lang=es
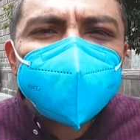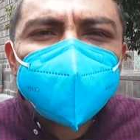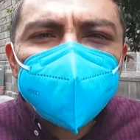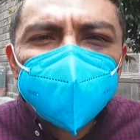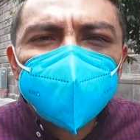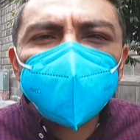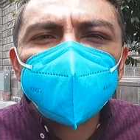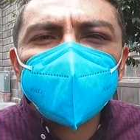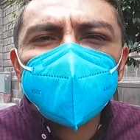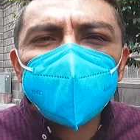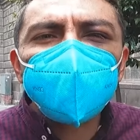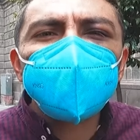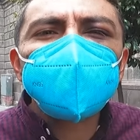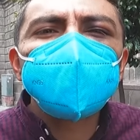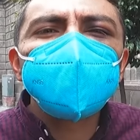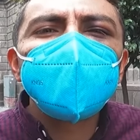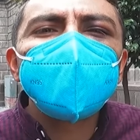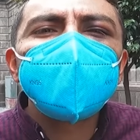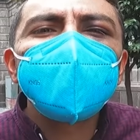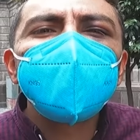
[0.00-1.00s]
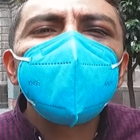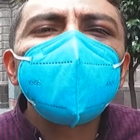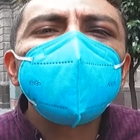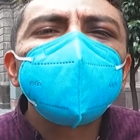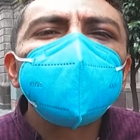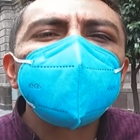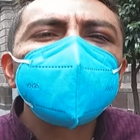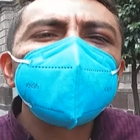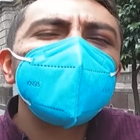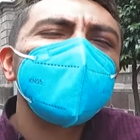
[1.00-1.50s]
que siento que Dios me
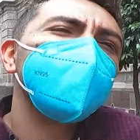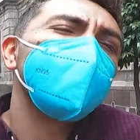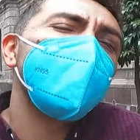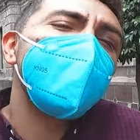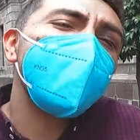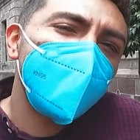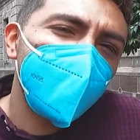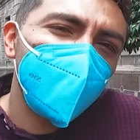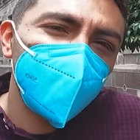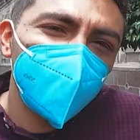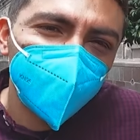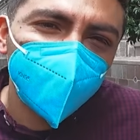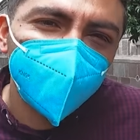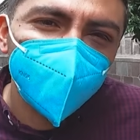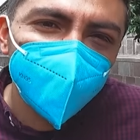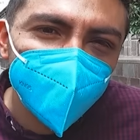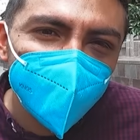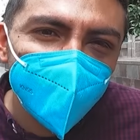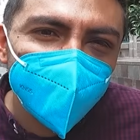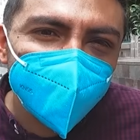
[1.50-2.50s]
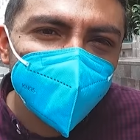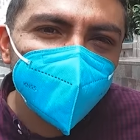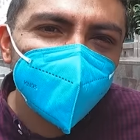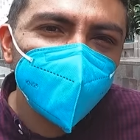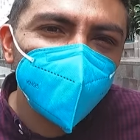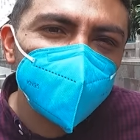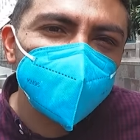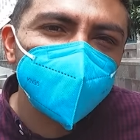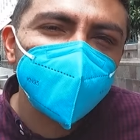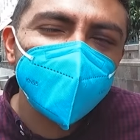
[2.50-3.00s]
dio, una nueva oportunidad
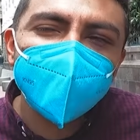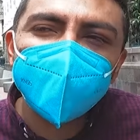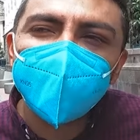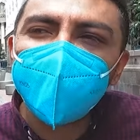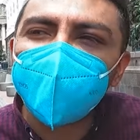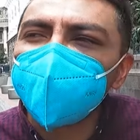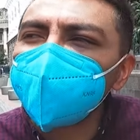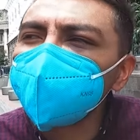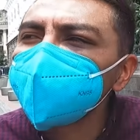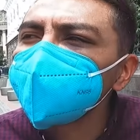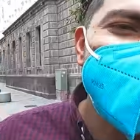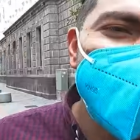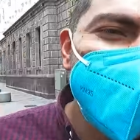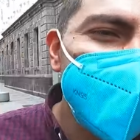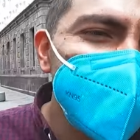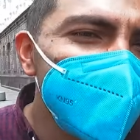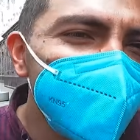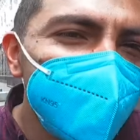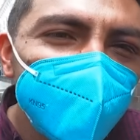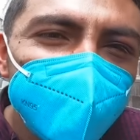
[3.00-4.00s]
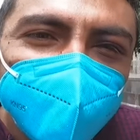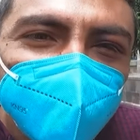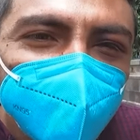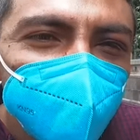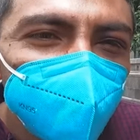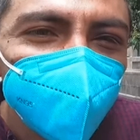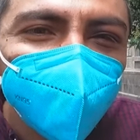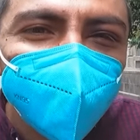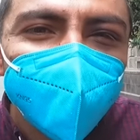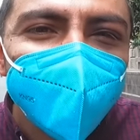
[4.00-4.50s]
que Dios me ha dado. Siempre digo,
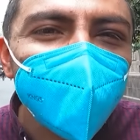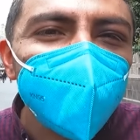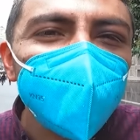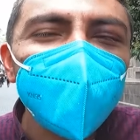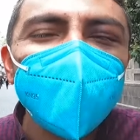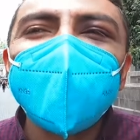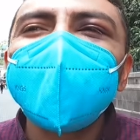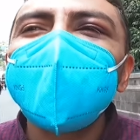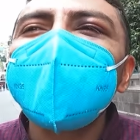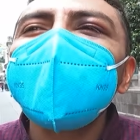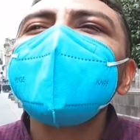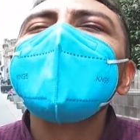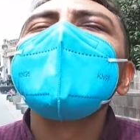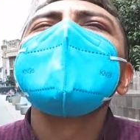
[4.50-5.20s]
Arrecho nunca muere.